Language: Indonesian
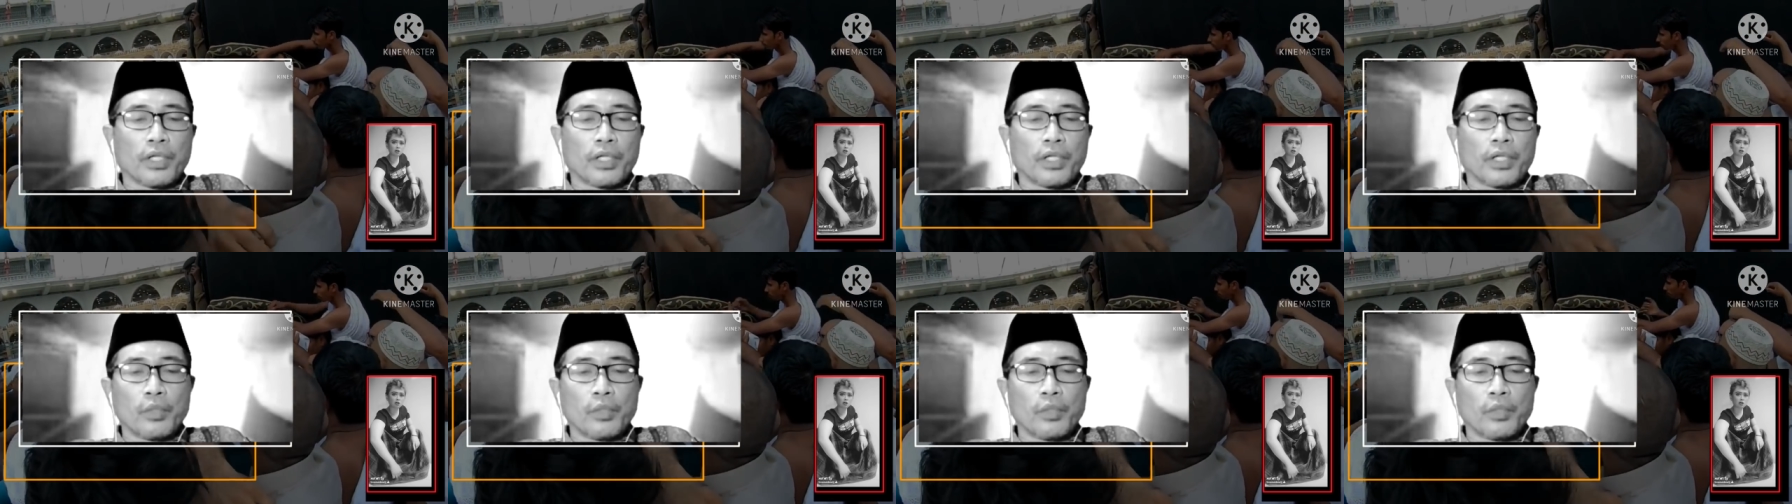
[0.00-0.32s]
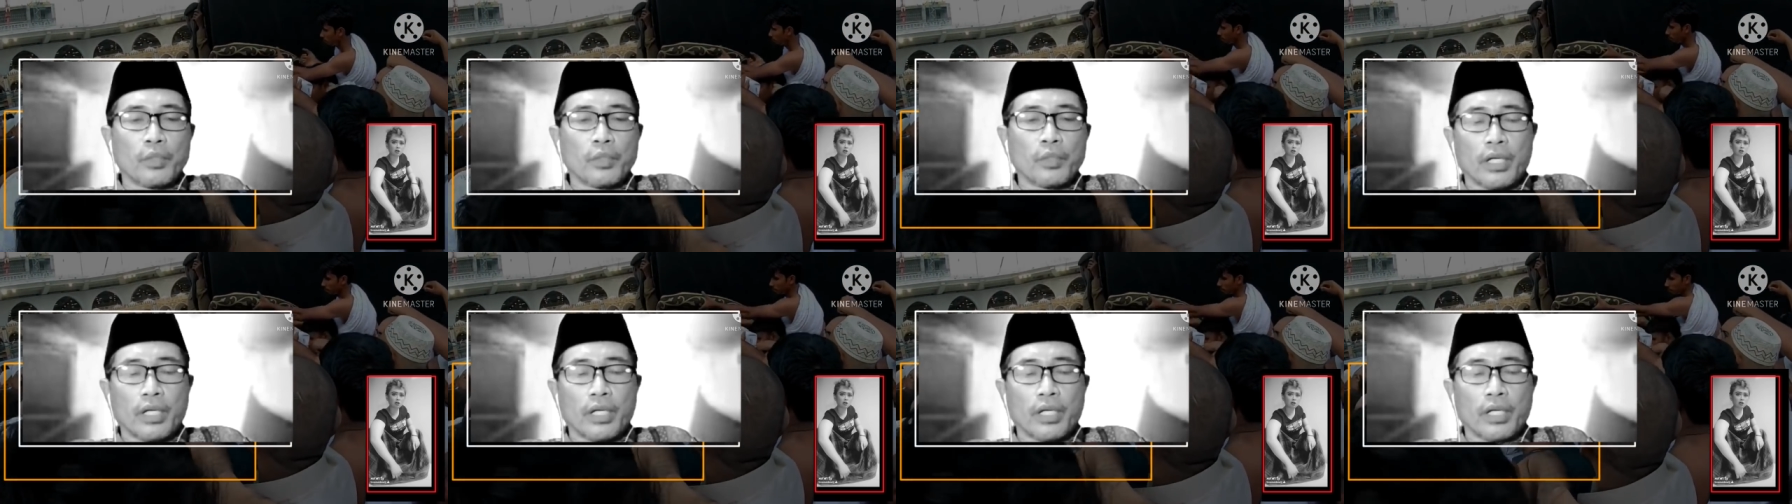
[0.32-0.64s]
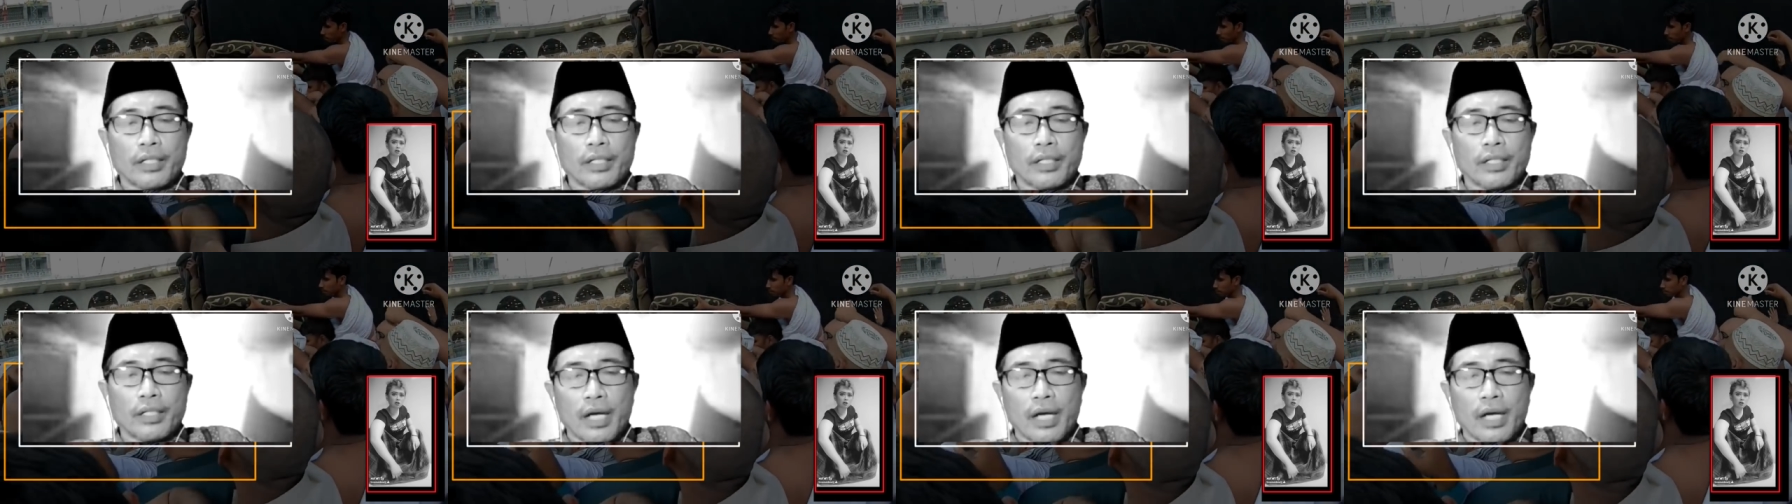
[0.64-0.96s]
minimal
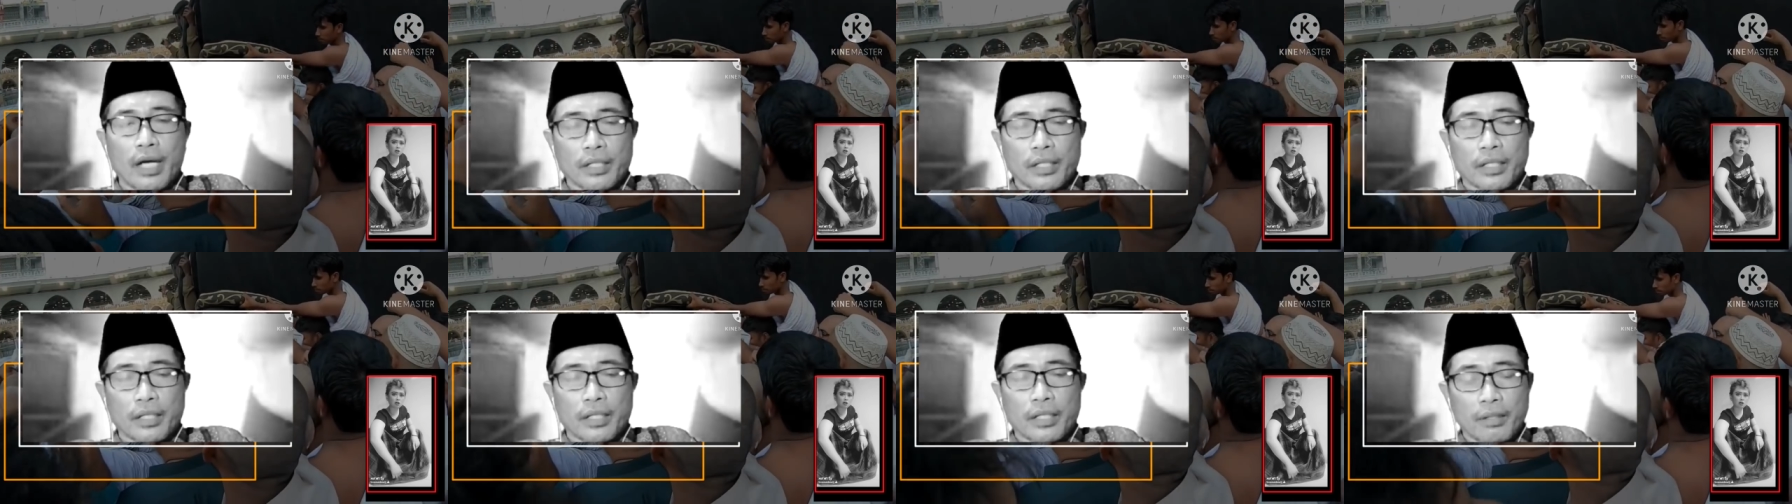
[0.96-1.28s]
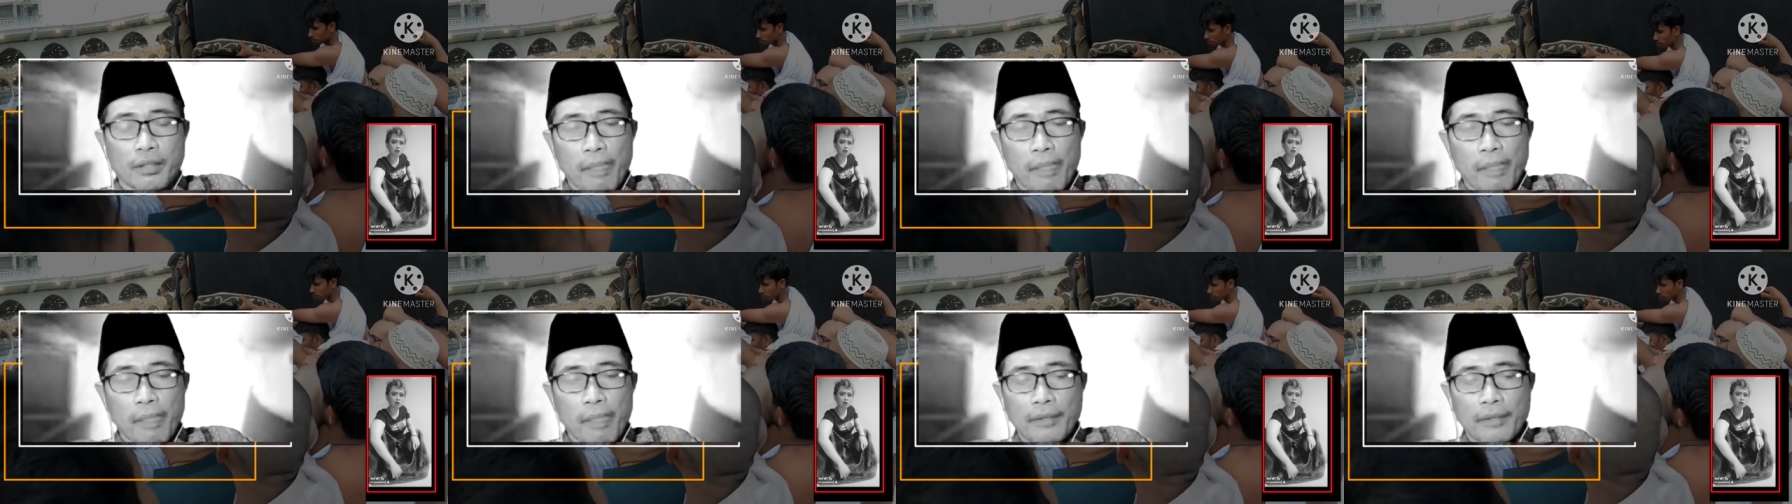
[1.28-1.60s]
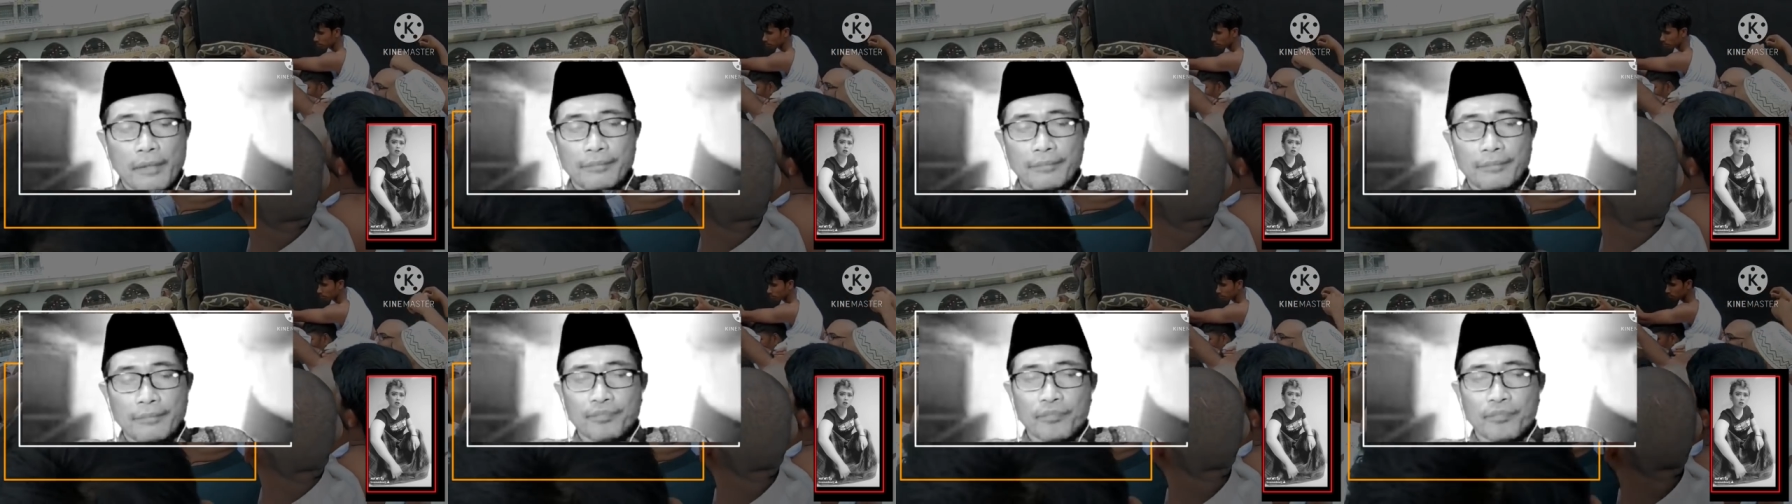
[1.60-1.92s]
ayatnya aja
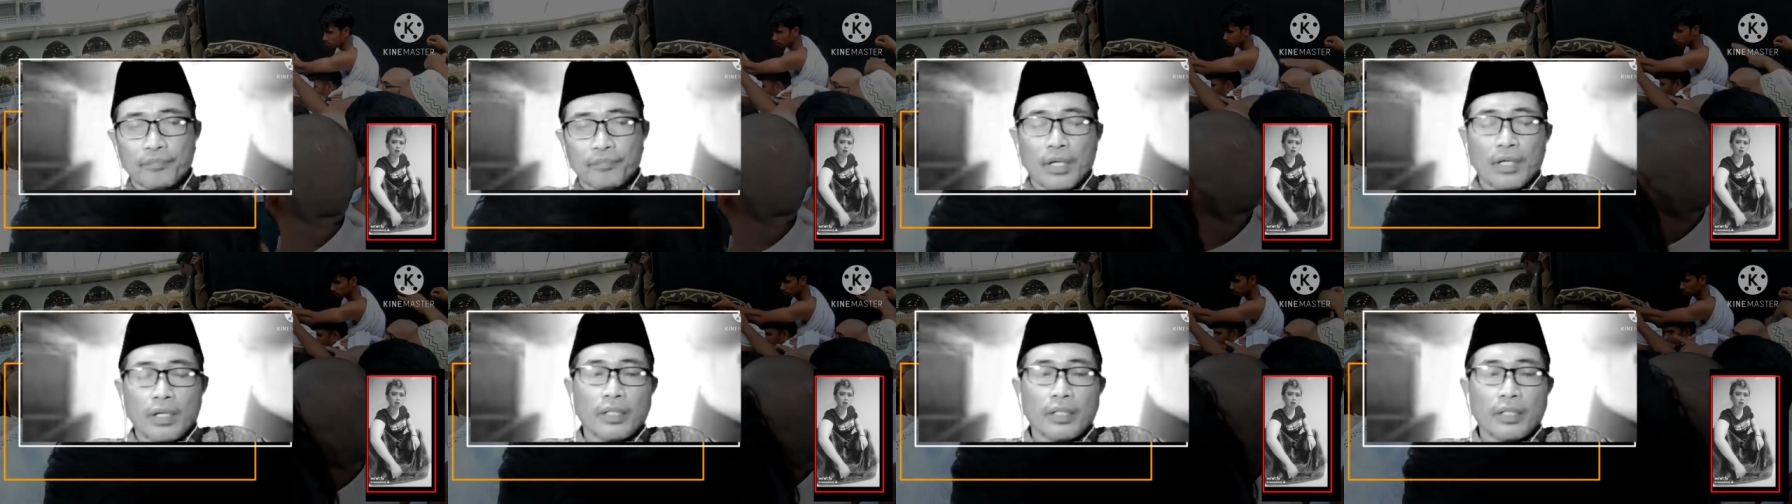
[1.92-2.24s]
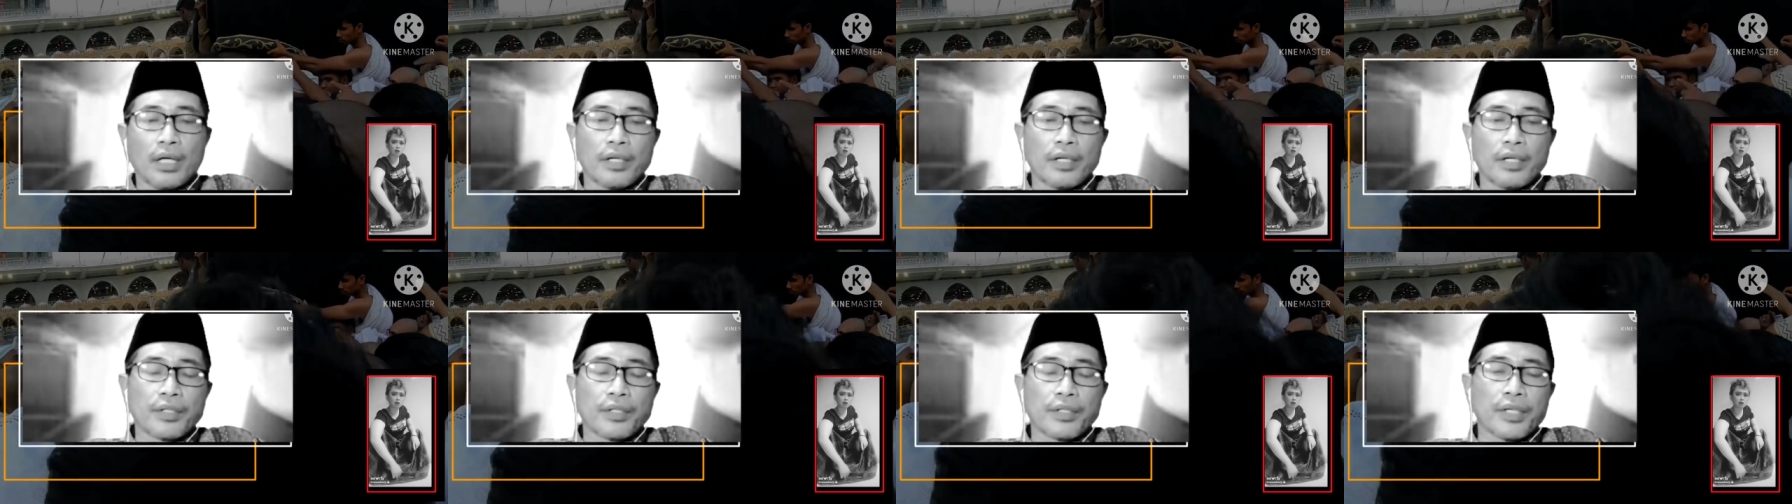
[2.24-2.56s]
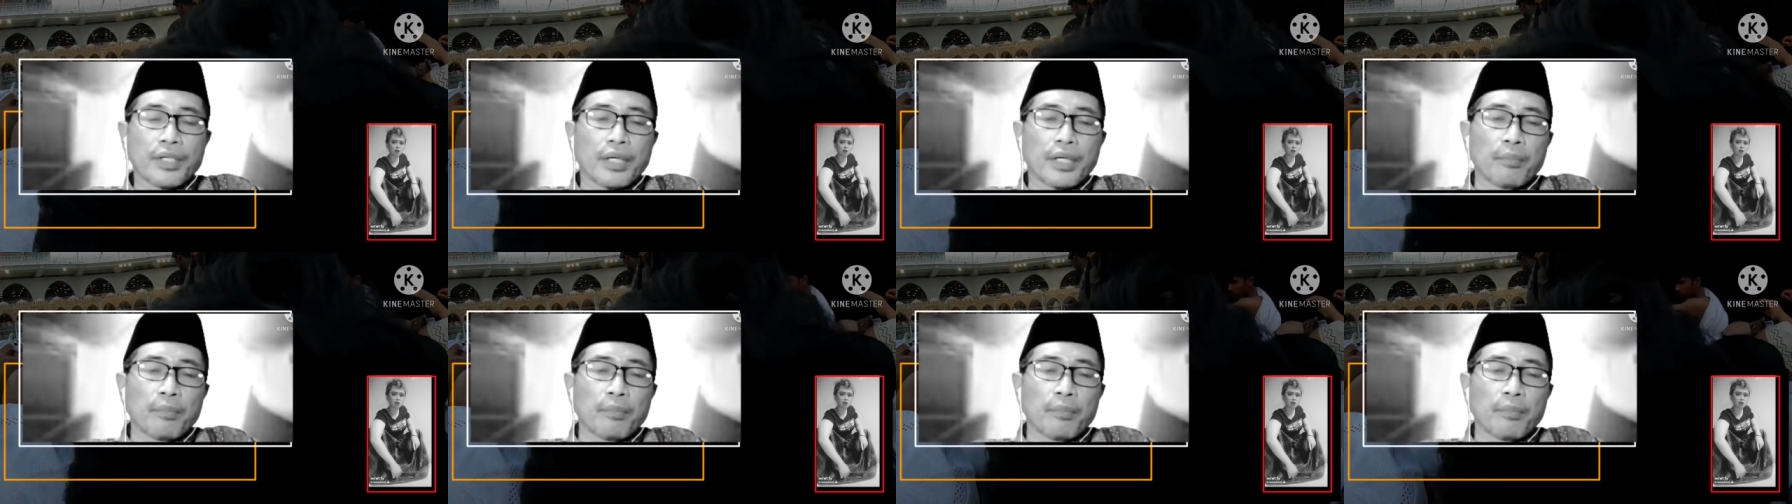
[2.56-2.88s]
dululah ada
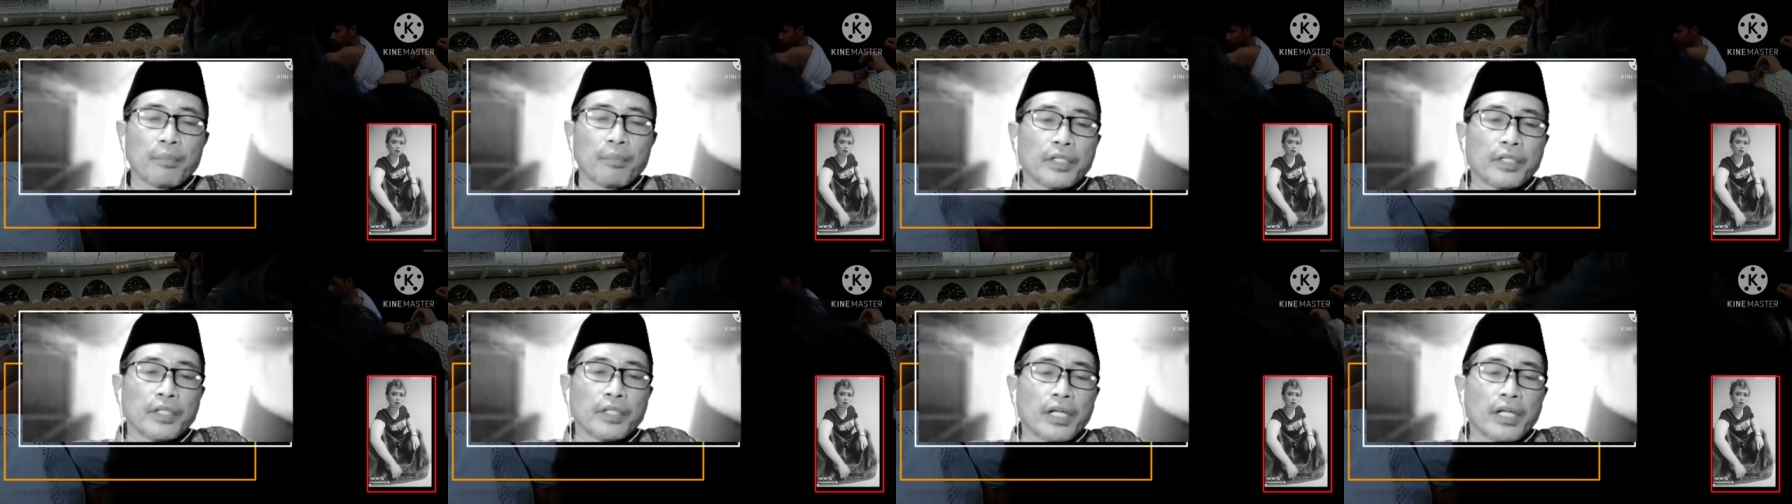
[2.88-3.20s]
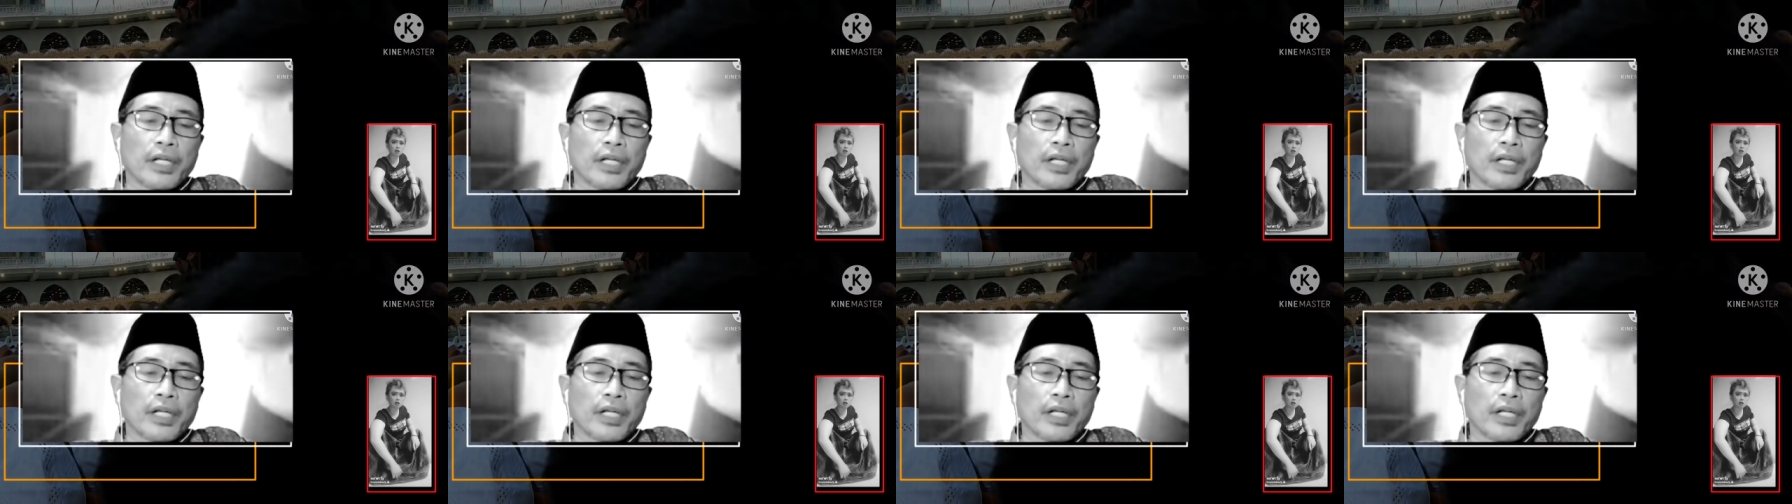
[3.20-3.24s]
ayatnya gitu